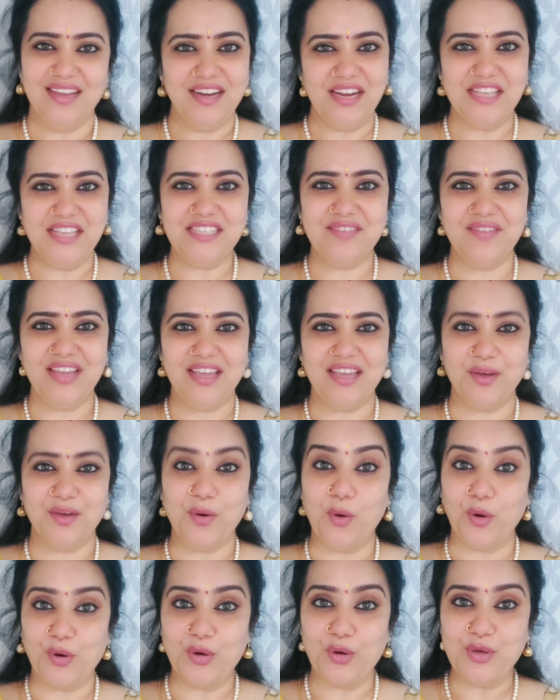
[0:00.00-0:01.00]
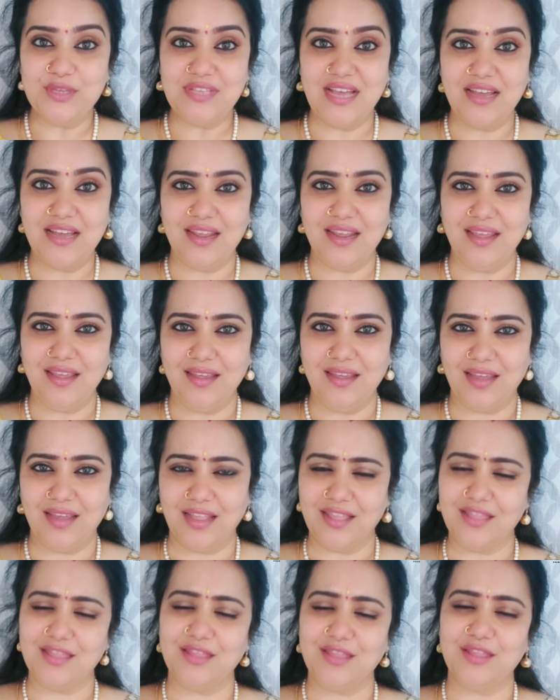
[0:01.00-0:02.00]
నిజమే ఒక్కోసారి
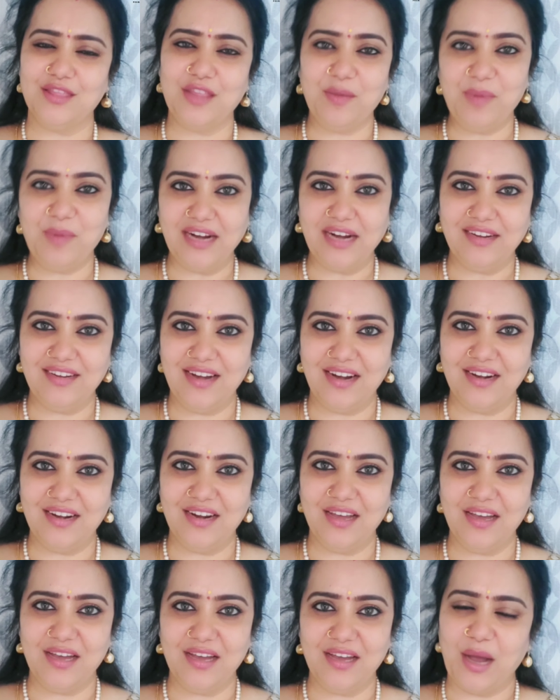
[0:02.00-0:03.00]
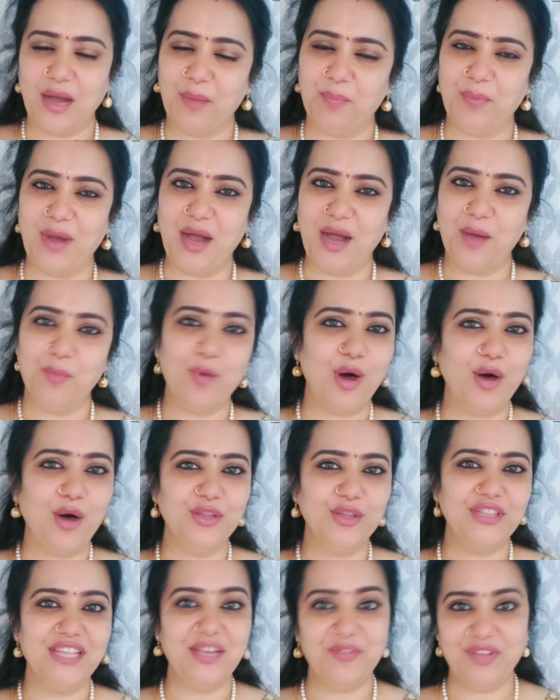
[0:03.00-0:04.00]
ఎంత మాట్లాడినా అప్పా
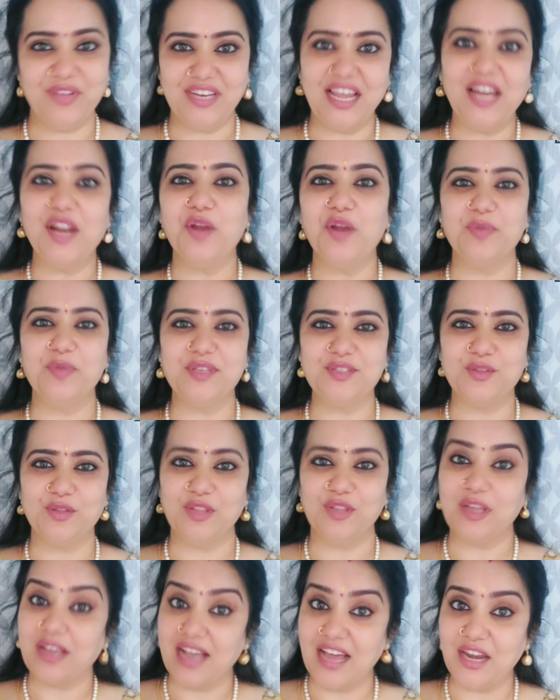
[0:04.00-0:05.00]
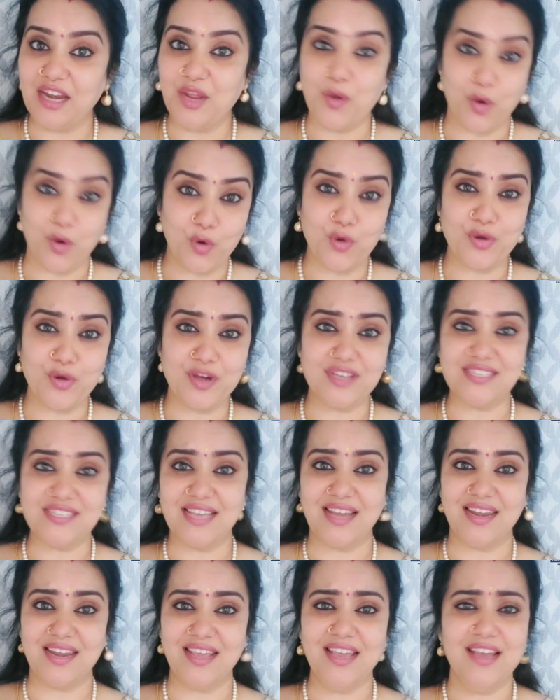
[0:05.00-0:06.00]
బాగుంది వినాలనిపిస్తుంది కానీ
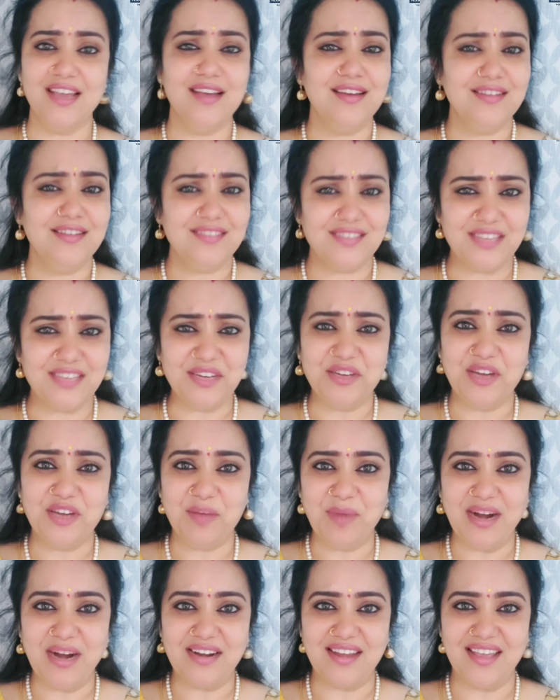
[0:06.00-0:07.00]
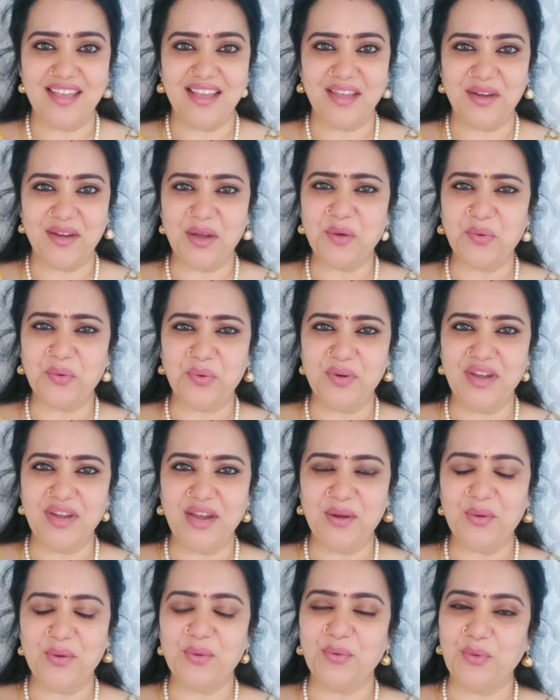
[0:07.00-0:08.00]
ఒక్కొక్కసారి చిన్న మాటే అయినా
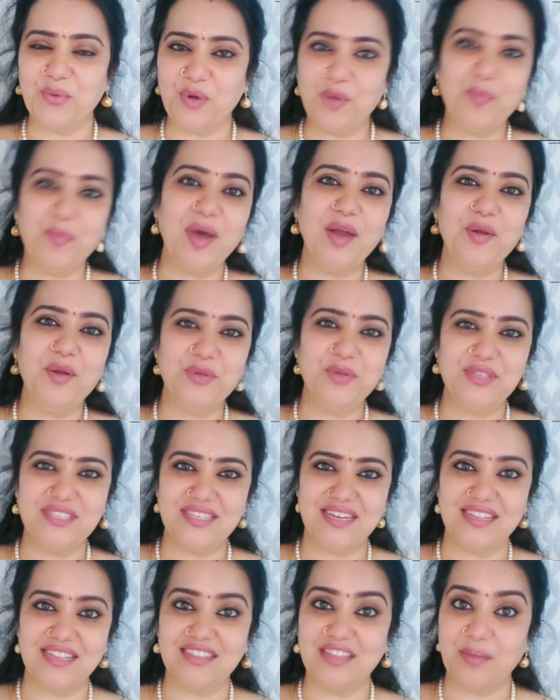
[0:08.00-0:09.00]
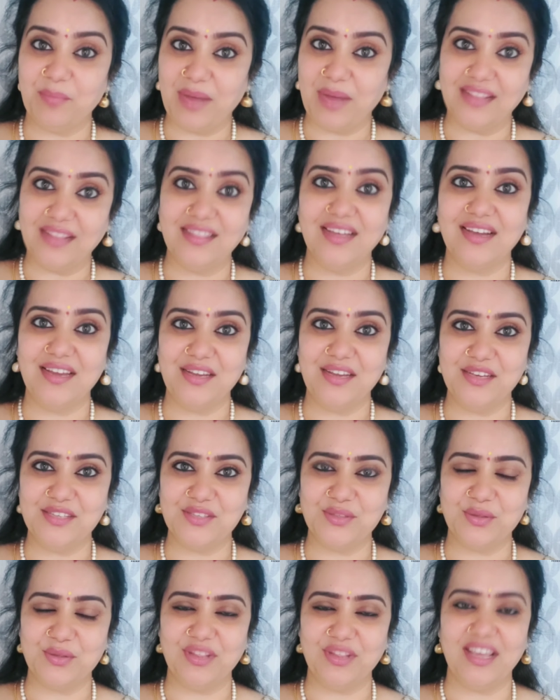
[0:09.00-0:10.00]
గుండెల్లో గుణపాలు గుచ్చినంత బాధ
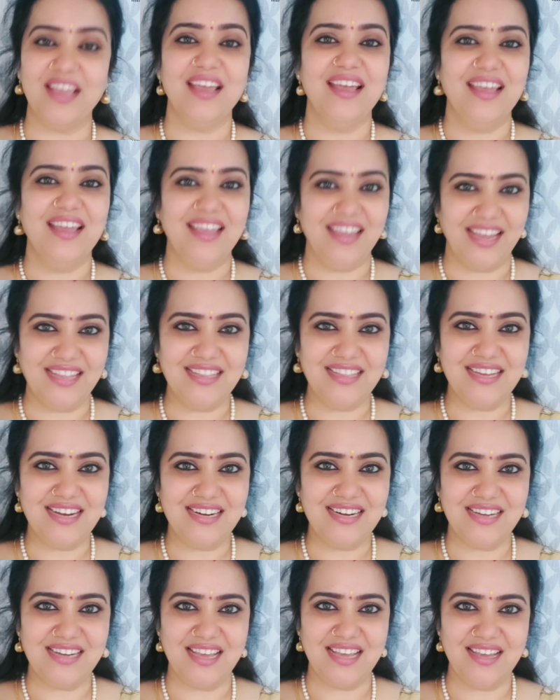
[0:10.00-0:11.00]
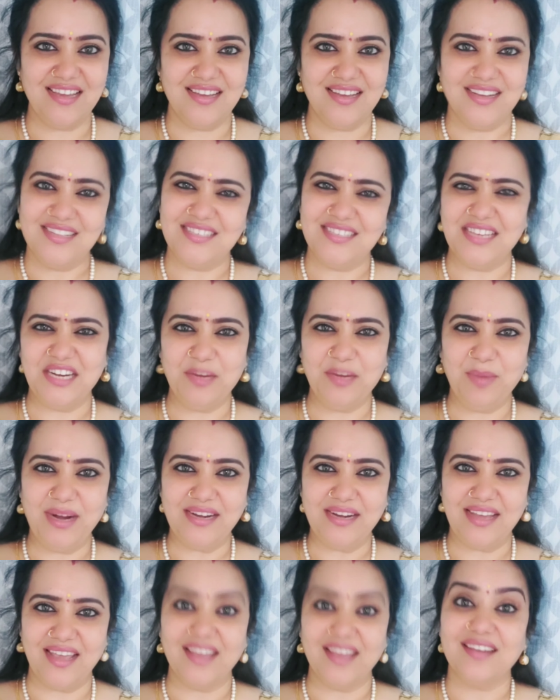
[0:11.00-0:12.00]
కలిగిస్తుంది ఎందుకంటే చిన్న
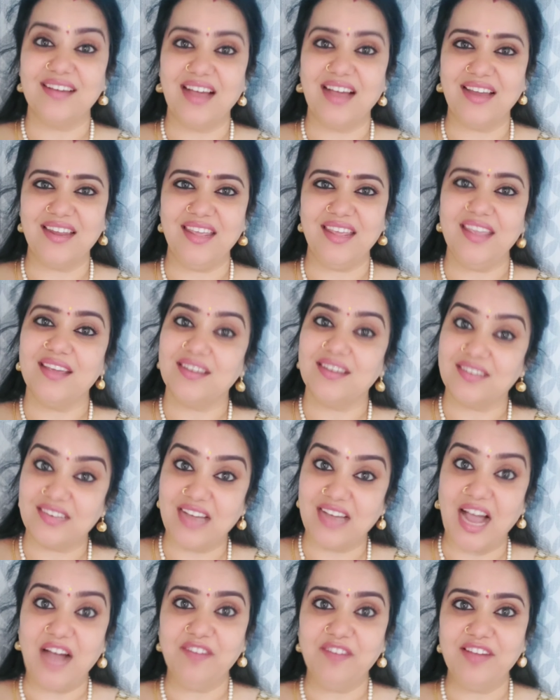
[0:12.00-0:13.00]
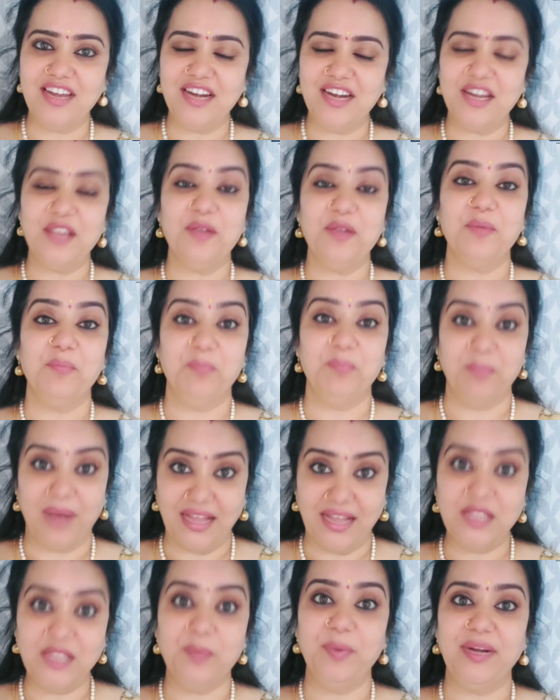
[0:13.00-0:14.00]
మాటే కానీ కావాలని
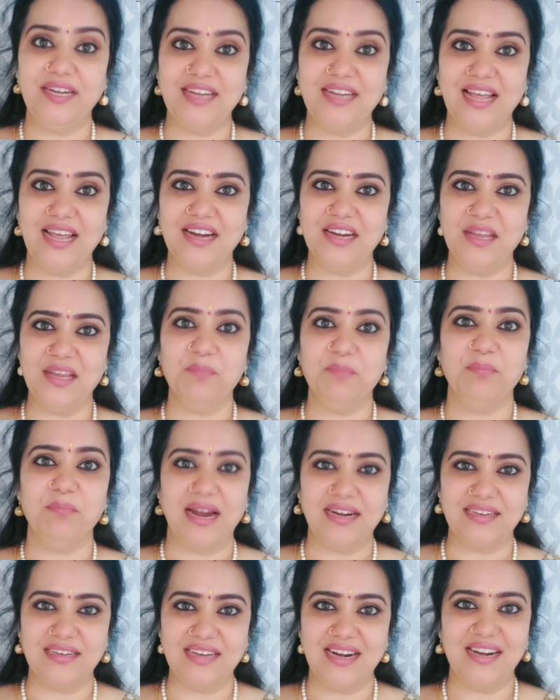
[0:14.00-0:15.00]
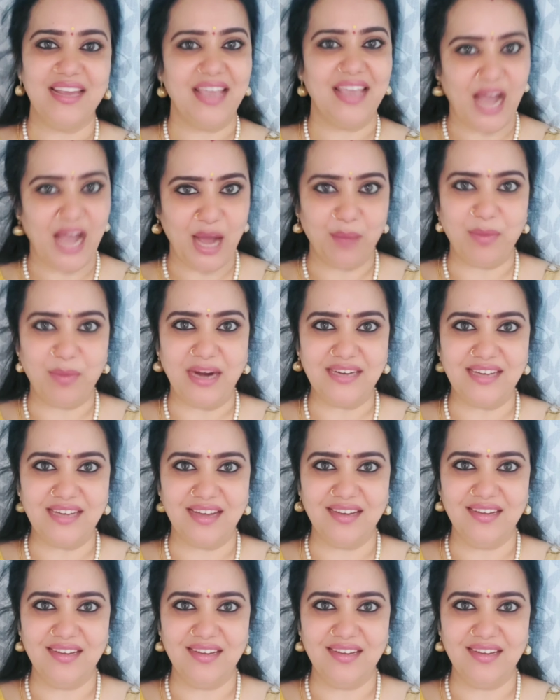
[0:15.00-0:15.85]
బాధ పెట్టాలని మాట్లాడే ఆ మాట